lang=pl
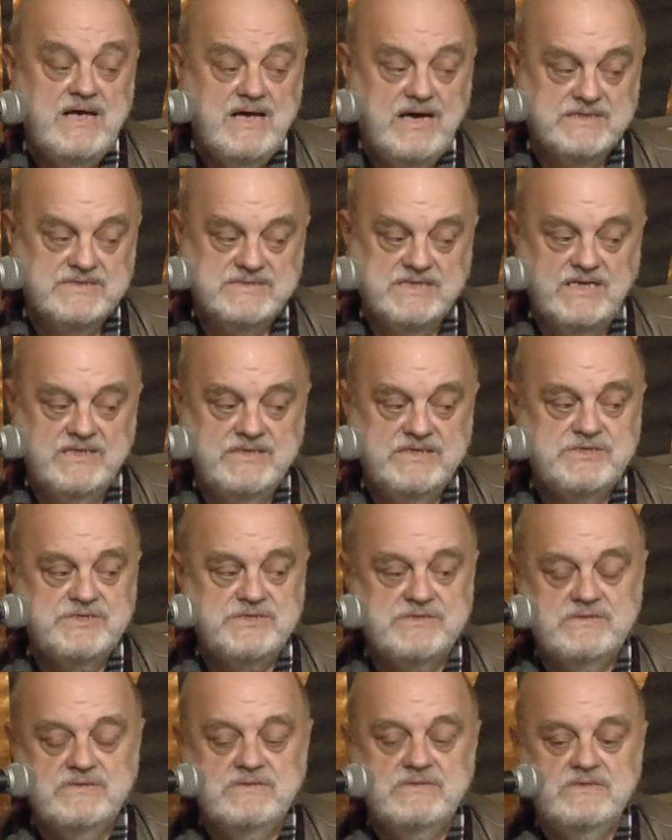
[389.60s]
A
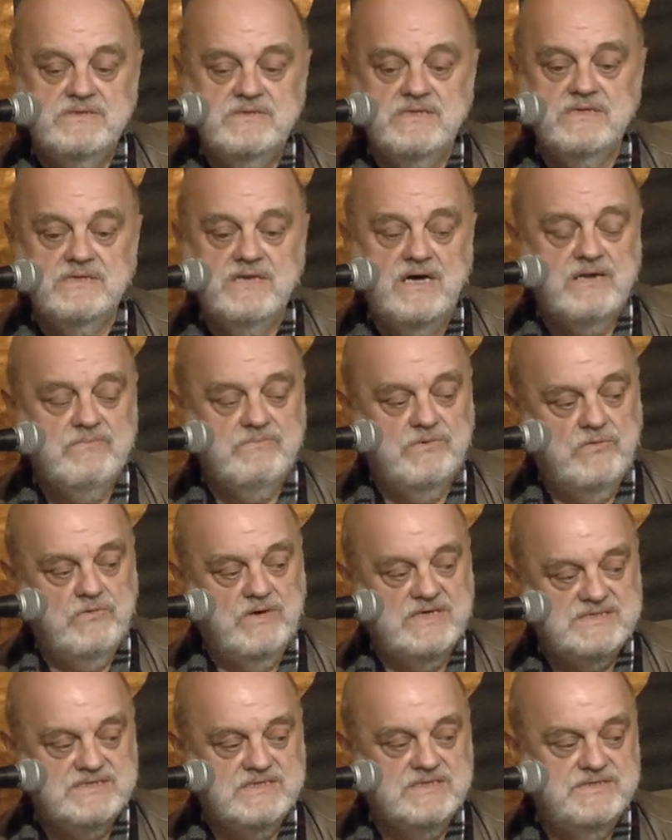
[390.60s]
zalisz, nie darmo
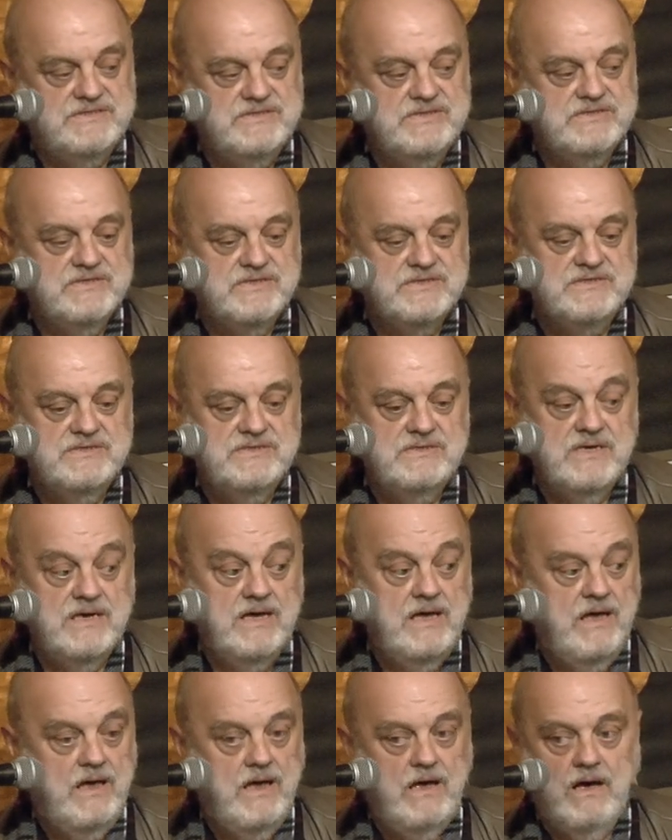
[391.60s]
łaskę ci te czynię,
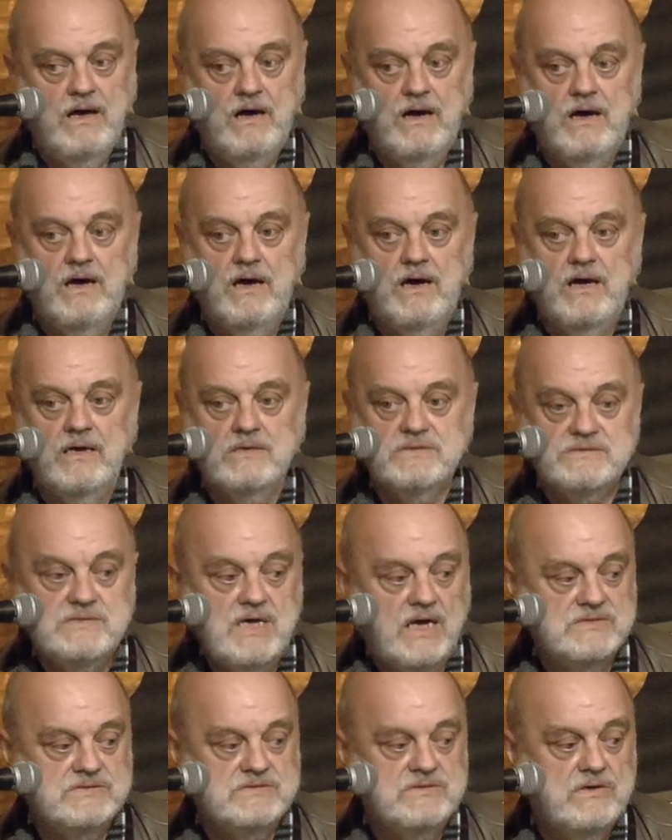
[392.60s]
a
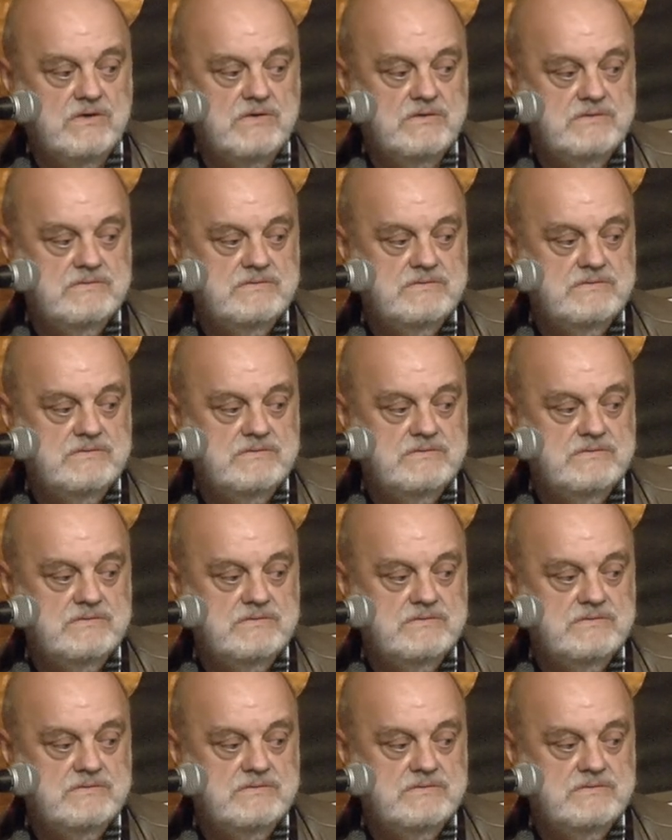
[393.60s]
za co?